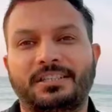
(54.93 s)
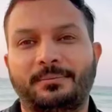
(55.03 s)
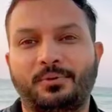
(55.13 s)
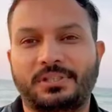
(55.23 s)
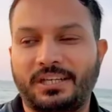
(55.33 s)
बात
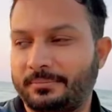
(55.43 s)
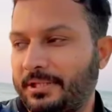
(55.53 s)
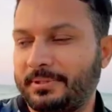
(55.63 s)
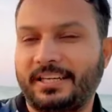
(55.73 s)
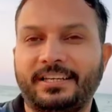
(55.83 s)
आपको साथ
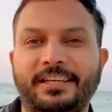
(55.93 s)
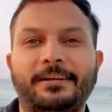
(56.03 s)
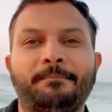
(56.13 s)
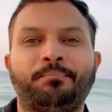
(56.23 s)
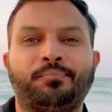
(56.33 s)
भाई बताएँगे
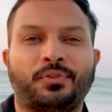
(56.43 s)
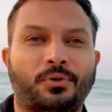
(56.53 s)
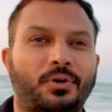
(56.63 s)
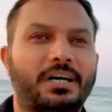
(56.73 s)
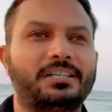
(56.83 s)

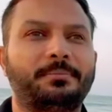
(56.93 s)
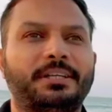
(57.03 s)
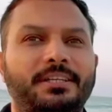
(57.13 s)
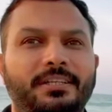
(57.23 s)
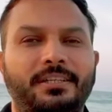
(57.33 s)
तो आज
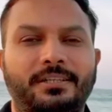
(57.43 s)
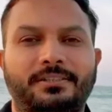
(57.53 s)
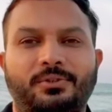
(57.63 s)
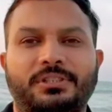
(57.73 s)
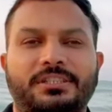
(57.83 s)
मैंने
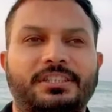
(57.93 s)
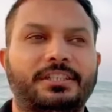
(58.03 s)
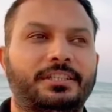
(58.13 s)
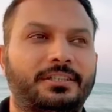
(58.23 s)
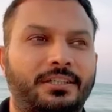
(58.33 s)
सोचा
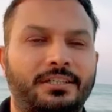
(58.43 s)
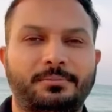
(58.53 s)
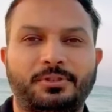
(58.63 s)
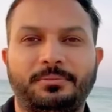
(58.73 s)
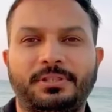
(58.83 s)
चले आज
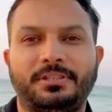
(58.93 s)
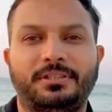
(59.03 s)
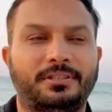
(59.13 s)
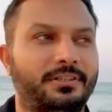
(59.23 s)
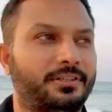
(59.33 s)
मुझे भी
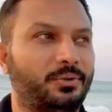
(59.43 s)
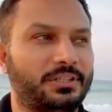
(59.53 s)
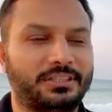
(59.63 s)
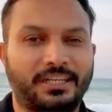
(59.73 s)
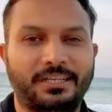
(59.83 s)
थोड़ा सा